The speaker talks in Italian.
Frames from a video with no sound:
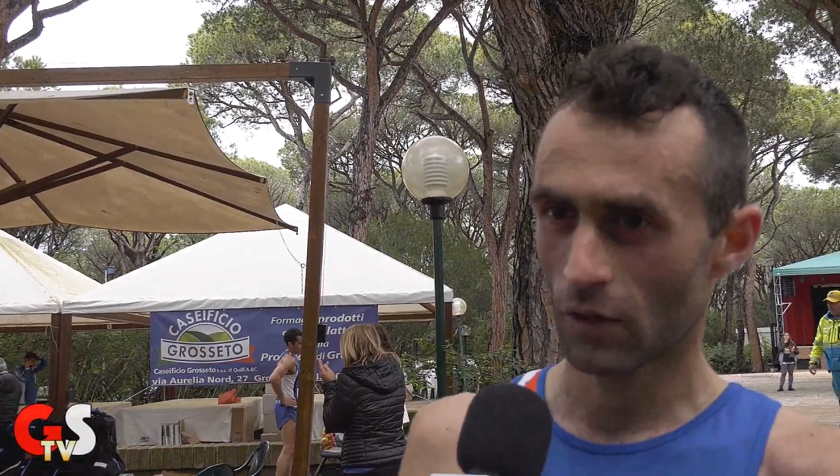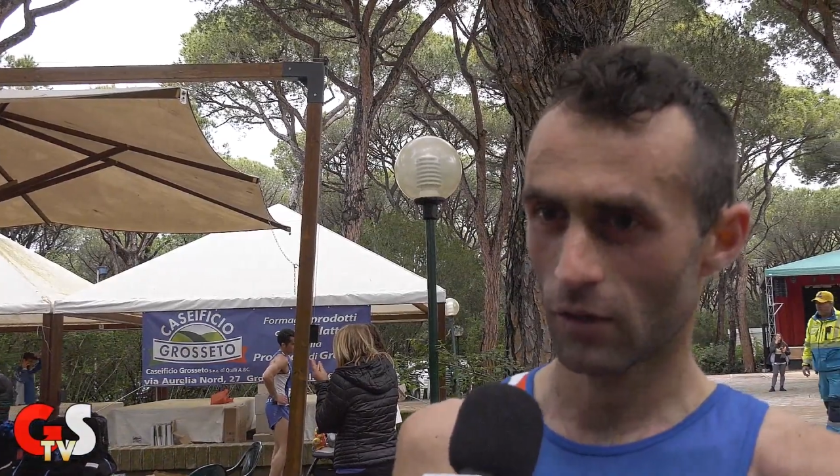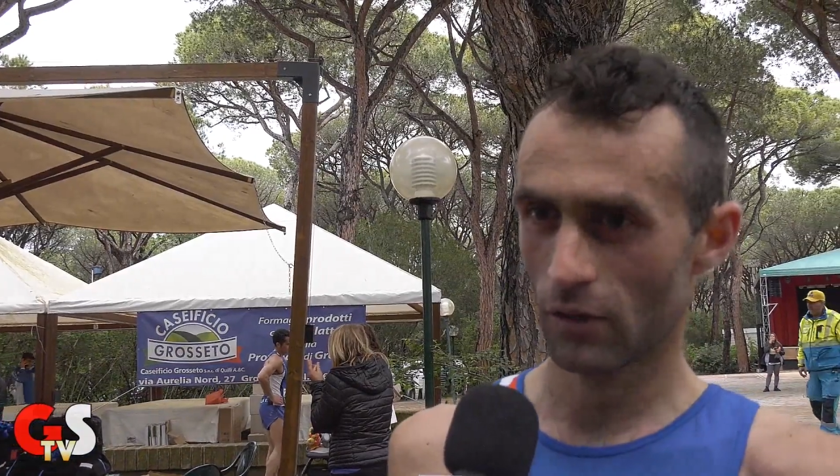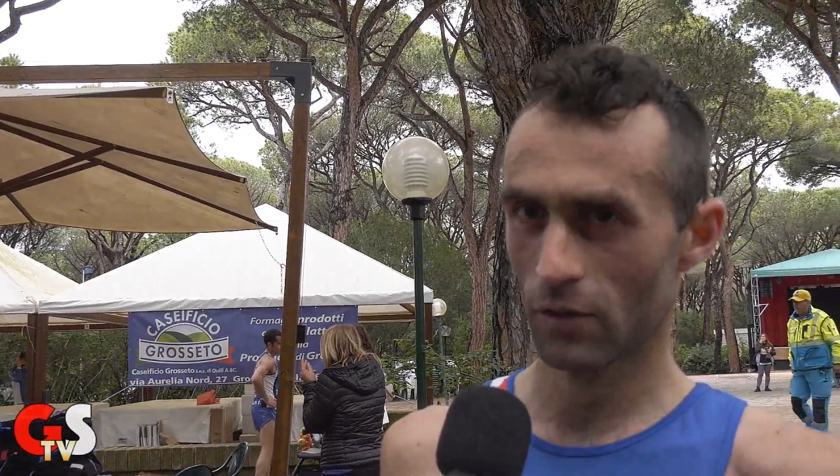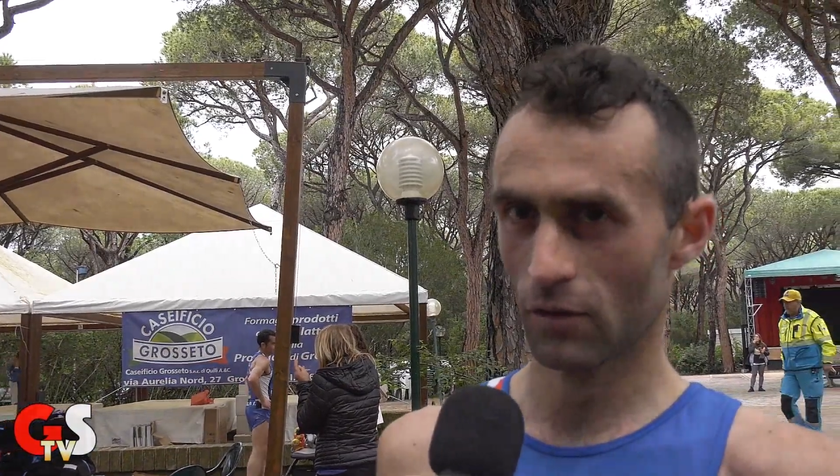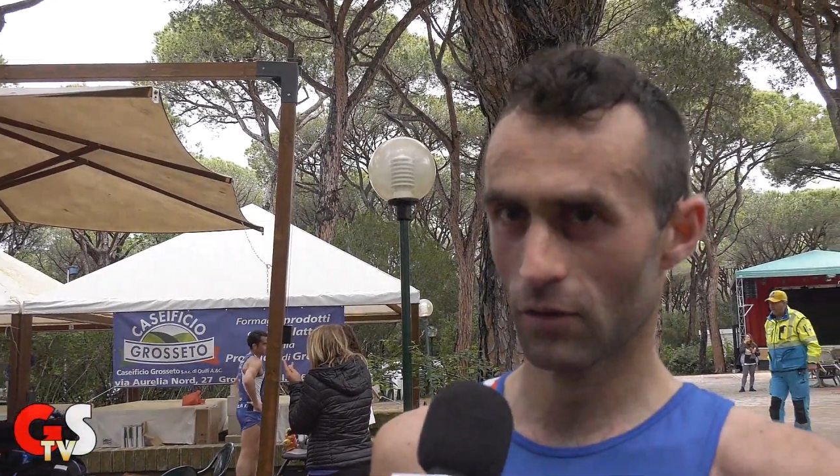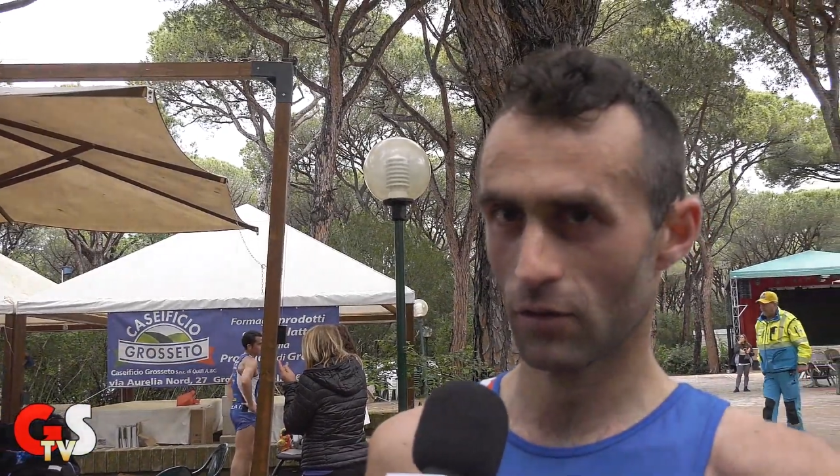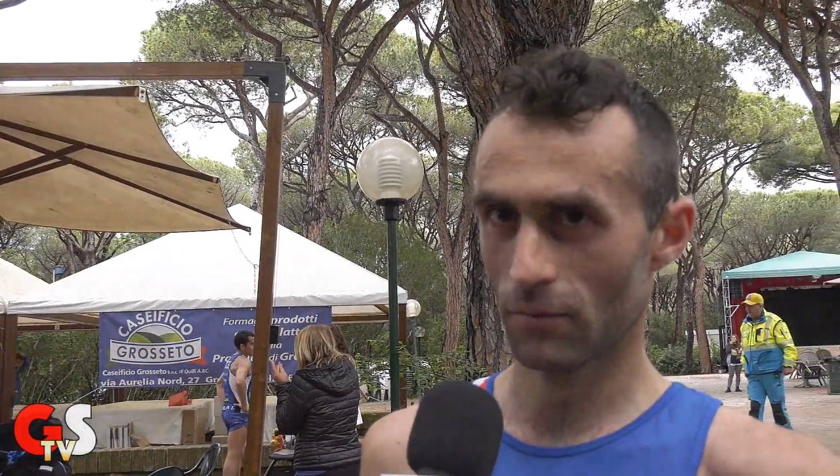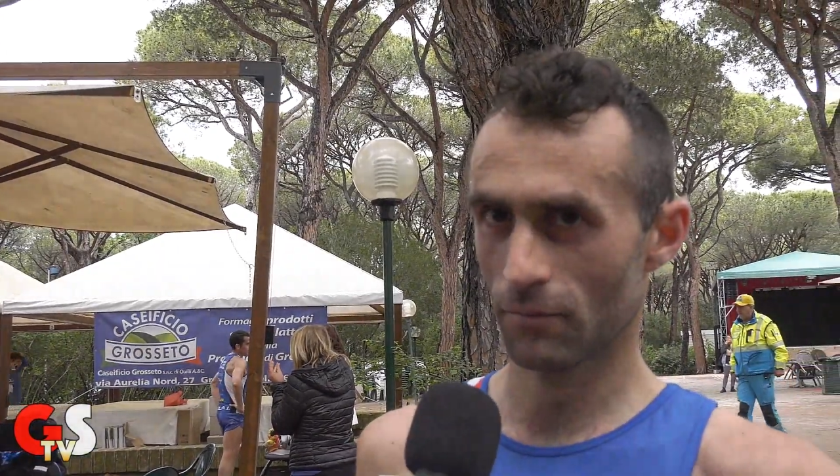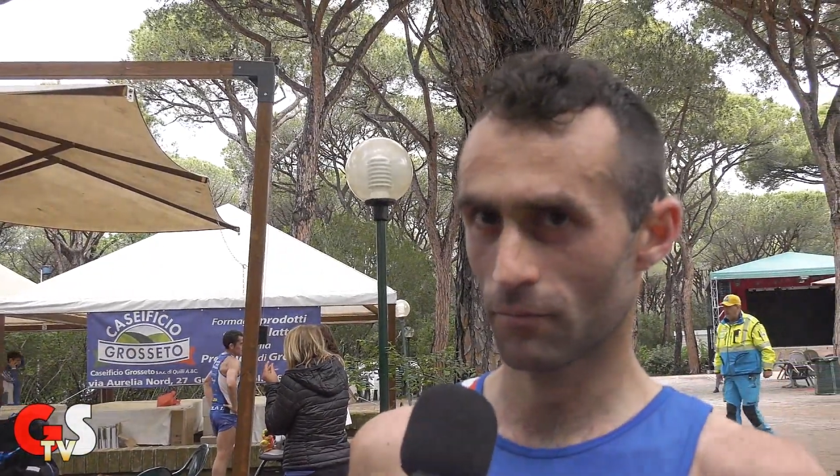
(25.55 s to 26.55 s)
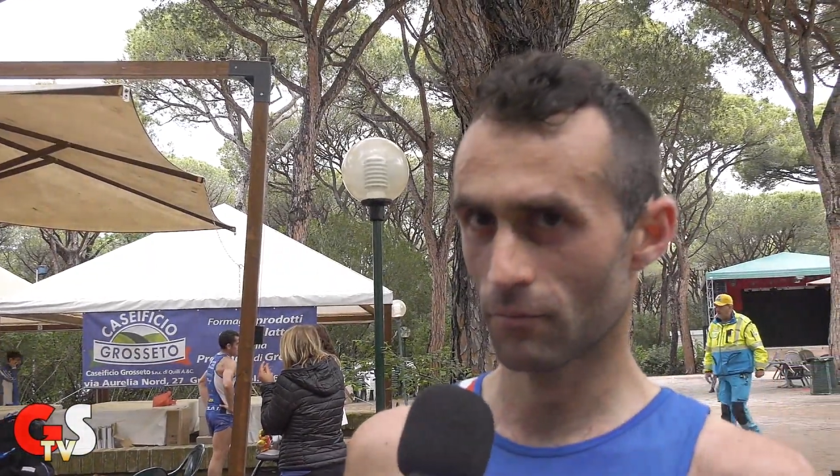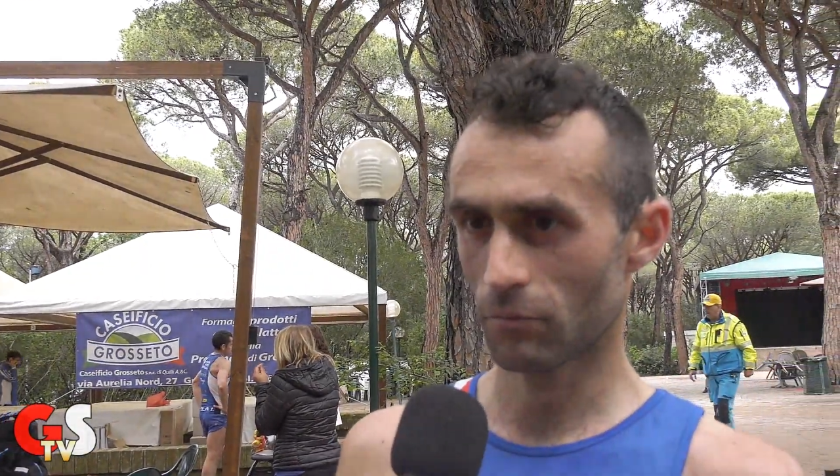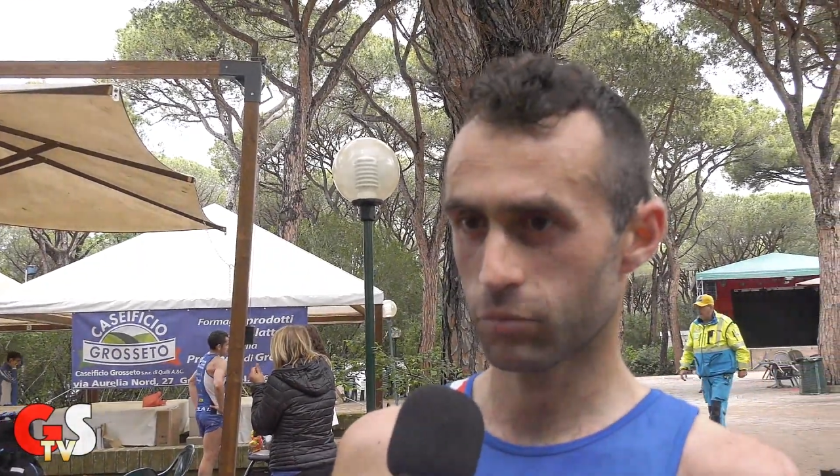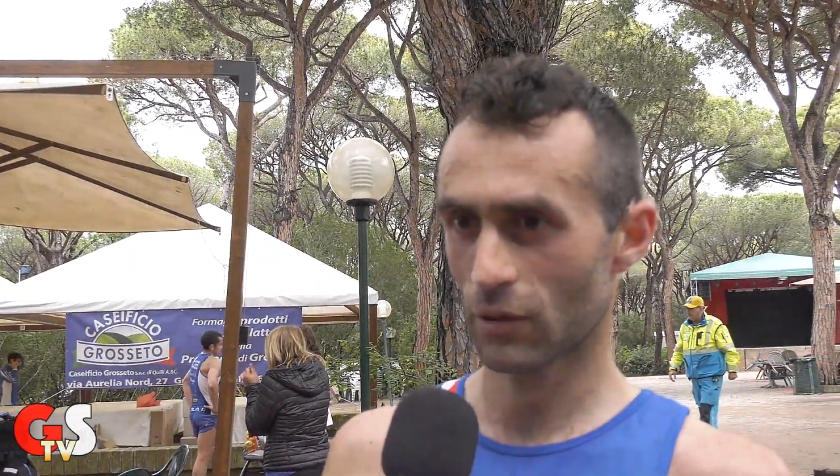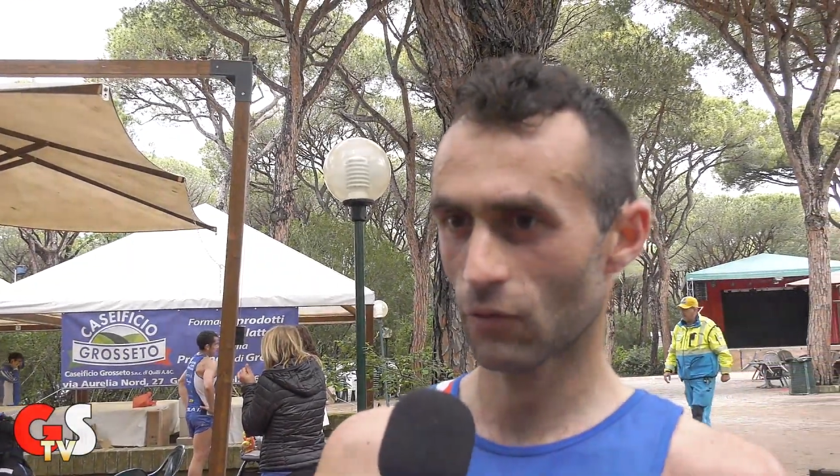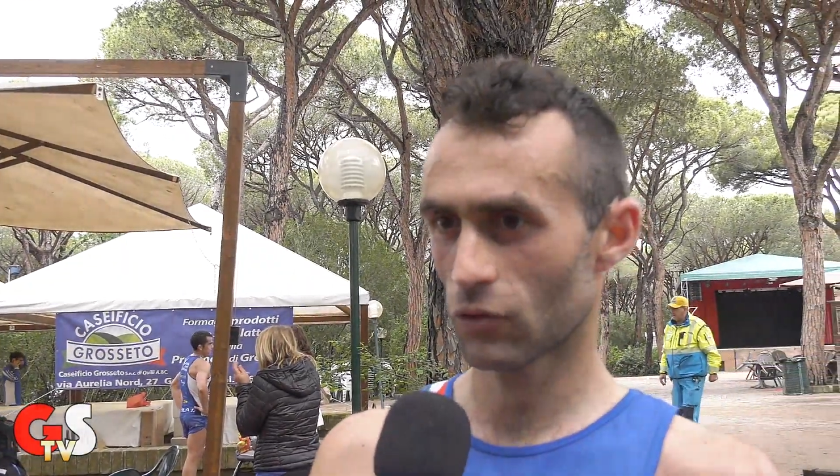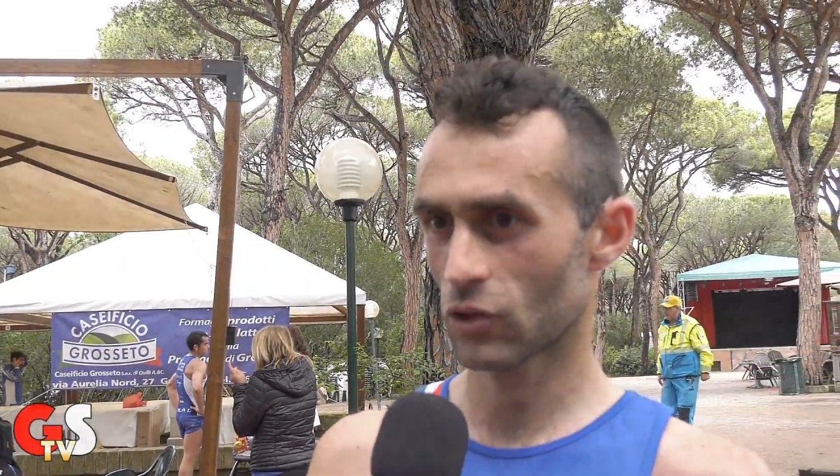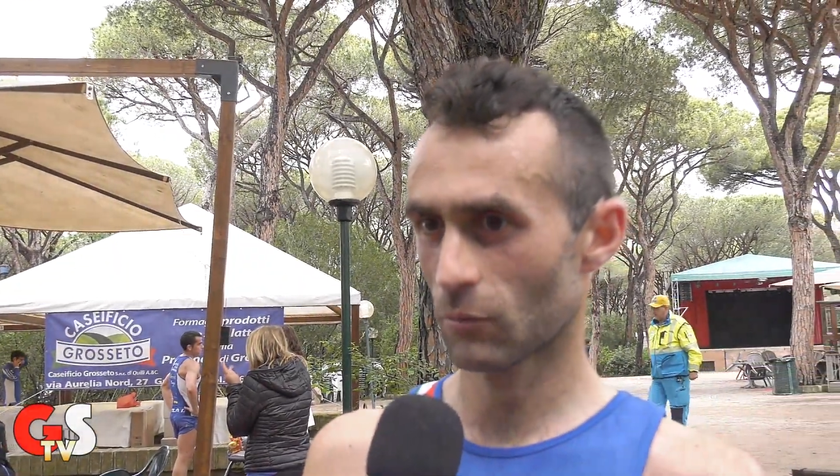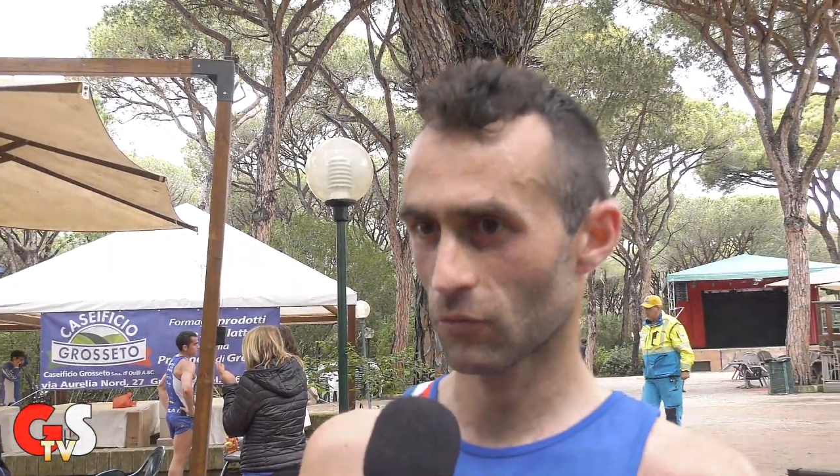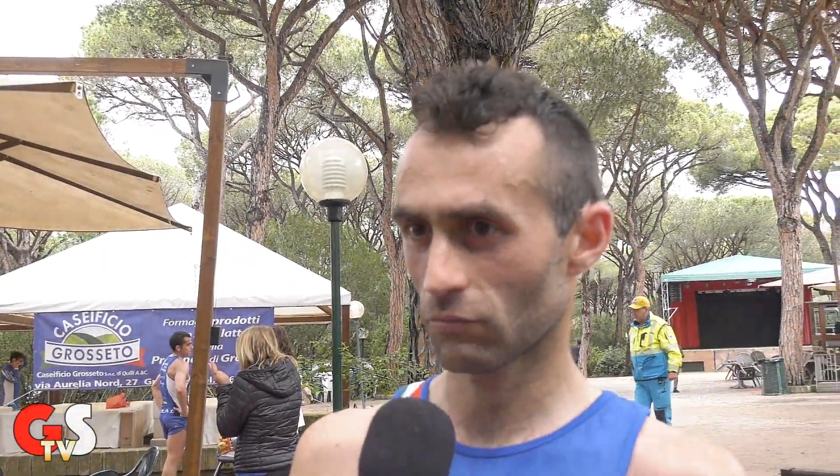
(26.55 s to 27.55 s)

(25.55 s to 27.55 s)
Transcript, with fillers: ehm, potevo diciamo,